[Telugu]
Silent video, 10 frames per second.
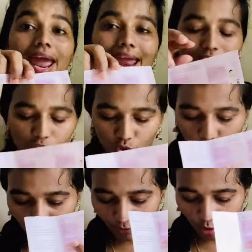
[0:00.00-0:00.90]
అండ్
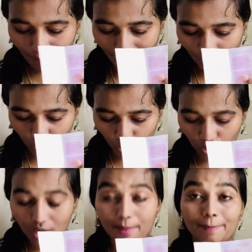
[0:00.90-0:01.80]
సోప్తో పాటు
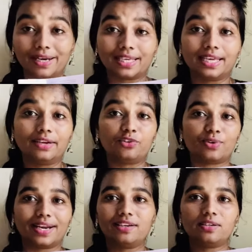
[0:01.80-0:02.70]
మనకి
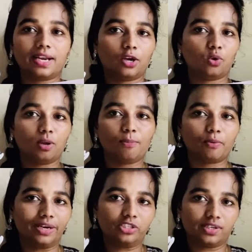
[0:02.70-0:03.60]
డ్రైన్ ట్రే కూడా
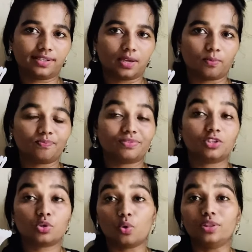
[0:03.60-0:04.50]
ప్రొవైడ్ చేశారు
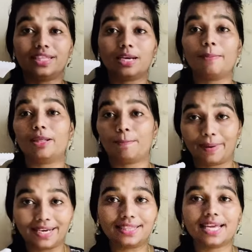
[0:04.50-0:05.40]
సో దీని మీద
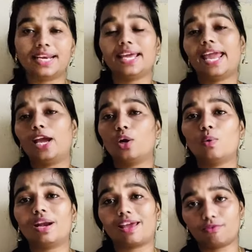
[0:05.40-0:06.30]
పెడితేనే
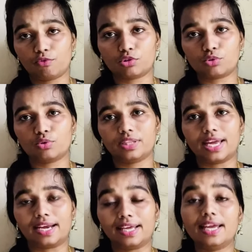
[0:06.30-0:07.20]
ఎక్కువ లైఫ్ వస్తుంది
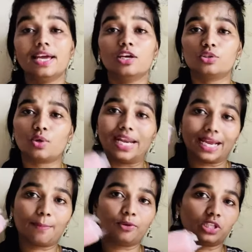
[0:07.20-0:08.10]
అని సో
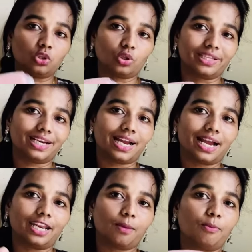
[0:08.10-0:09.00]
లేకపోతే తొందరగా
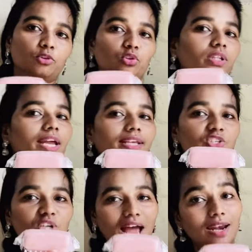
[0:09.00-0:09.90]
కరిగిపోతుంది అని
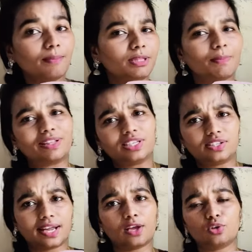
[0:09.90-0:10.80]
చాలామంది మదర్స్
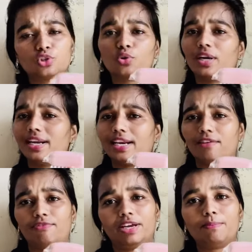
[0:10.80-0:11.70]
దగ్గర నుంచి కూడా నేను
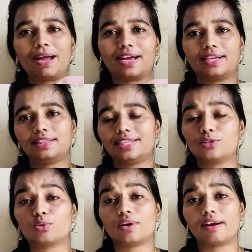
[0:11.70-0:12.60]
ఈ ఫీడ్బ్యాక్ అనేది
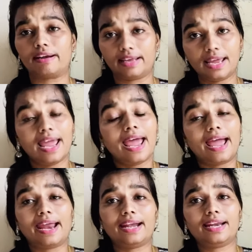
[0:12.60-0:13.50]
తీసుకున్నానండి
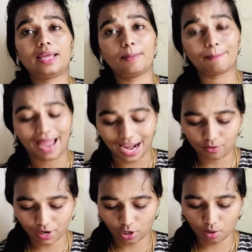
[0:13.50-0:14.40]
అండ్ ఈ
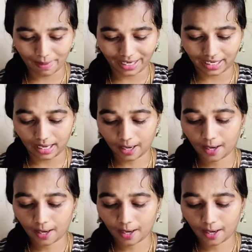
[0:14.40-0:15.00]
మాన్యువల్లో మనకి